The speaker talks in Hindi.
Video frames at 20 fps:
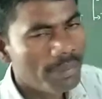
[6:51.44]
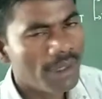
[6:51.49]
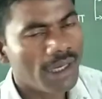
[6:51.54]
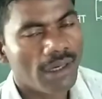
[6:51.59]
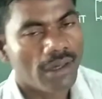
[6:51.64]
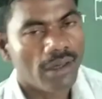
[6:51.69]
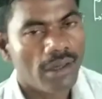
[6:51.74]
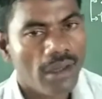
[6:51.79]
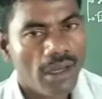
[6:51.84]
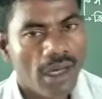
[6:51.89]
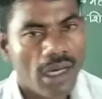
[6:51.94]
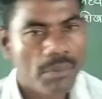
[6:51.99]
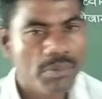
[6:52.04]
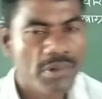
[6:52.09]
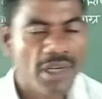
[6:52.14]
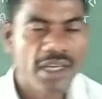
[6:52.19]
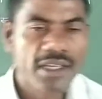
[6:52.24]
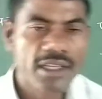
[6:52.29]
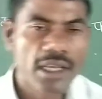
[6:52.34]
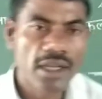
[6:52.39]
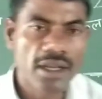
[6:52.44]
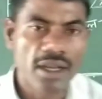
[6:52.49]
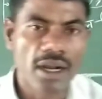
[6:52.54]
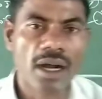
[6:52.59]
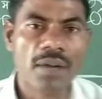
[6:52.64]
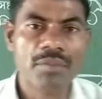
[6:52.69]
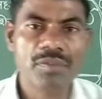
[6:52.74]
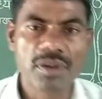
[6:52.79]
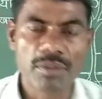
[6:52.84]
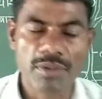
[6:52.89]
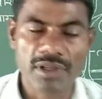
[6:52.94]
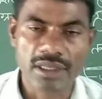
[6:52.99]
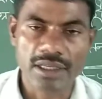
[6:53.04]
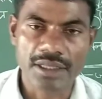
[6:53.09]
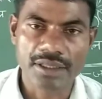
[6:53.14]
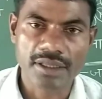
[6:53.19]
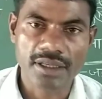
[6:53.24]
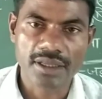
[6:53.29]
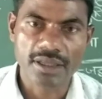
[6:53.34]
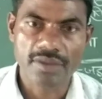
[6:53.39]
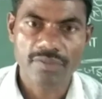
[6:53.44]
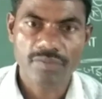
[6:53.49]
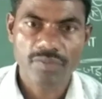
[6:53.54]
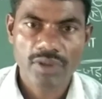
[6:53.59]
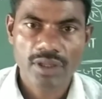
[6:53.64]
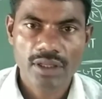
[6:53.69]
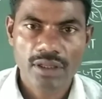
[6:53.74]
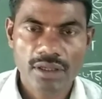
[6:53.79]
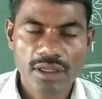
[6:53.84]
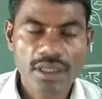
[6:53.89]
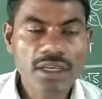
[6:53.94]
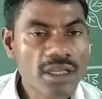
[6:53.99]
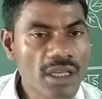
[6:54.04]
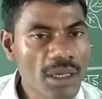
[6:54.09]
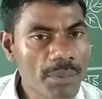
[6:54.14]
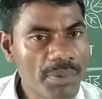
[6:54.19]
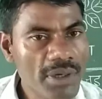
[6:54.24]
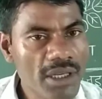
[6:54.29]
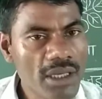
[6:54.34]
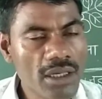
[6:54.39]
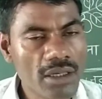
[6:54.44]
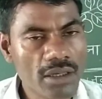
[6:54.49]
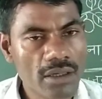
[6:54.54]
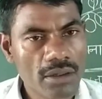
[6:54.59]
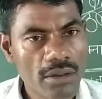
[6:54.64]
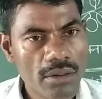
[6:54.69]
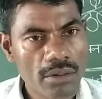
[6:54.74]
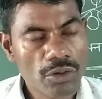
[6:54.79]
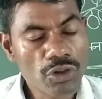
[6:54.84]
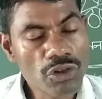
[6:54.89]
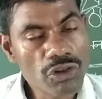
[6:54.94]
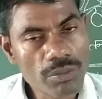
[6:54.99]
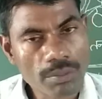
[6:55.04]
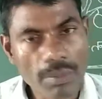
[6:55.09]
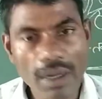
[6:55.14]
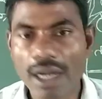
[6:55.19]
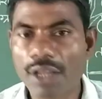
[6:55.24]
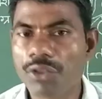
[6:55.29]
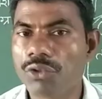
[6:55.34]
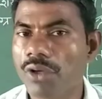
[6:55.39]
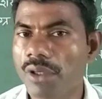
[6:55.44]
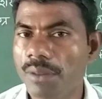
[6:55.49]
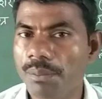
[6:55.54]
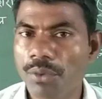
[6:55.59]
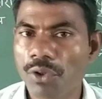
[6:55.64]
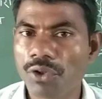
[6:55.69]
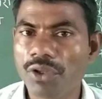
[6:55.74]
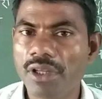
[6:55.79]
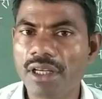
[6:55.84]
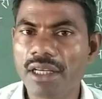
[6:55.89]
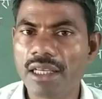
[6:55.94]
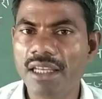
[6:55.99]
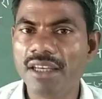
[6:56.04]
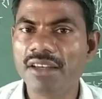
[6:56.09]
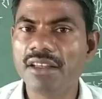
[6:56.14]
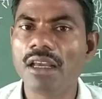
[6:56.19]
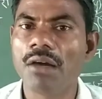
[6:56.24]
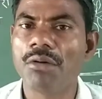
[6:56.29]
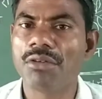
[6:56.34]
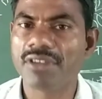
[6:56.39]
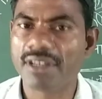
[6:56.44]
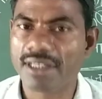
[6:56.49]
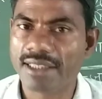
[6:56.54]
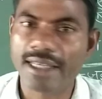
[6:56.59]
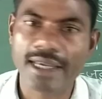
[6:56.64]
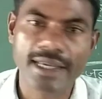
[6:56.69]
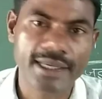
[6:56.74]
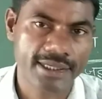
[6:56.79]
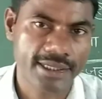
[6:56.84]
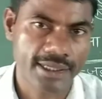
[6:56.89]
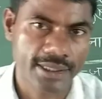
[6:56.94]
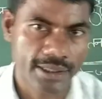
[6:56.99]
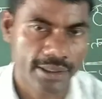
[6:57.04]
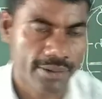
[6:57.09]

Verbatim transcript: फल अब जरा इनके काम समझ लेते हैं इनके अपने कुछ महत्व हैं पौधे के लिए इनकी आवश्यकताएं क्या